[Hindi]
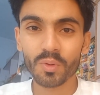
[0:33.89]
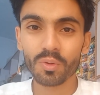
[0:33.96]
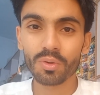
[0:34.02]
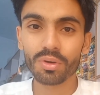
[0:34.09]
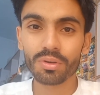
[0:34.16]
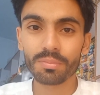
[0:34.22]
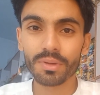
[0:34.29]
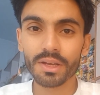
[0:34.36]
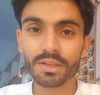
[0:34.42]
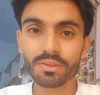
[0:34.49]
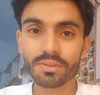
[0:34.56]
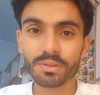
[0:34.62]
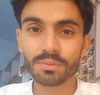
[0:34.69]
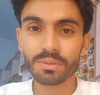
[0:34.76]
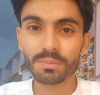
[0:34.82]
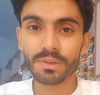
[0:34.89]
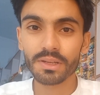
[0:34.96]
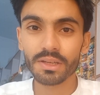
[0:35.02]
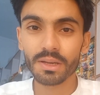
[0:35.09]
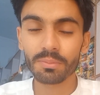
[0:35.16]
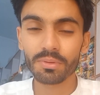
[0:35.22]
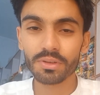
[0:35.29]
और मैं तो सबसे
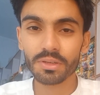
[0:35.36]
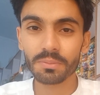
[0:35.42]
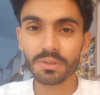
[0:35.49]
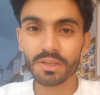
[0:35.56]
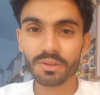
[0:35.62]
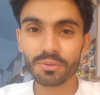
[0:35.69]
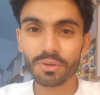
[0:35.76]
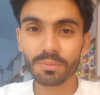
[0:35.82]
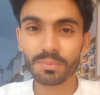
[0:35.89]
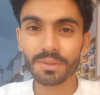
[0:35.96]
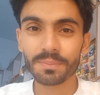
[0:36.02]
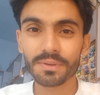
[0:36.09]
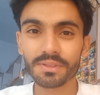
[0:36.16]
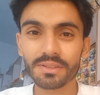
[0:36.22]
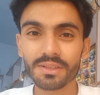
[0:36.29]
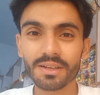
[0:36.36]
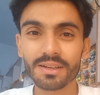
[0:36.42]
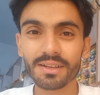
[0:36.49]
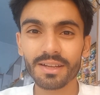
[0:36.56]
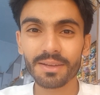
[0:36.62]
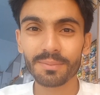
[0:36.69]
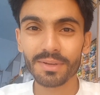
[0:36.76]
पहले आपको ये बता दूँ कि मेरे पास इतना
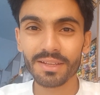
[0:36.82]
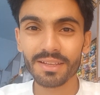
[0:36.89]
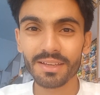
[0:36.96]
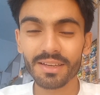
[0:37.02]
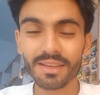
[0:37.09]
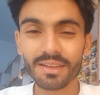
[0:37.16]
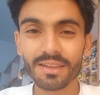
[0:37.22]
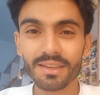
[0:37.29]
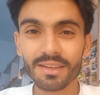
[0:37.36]
टाइम नहीं है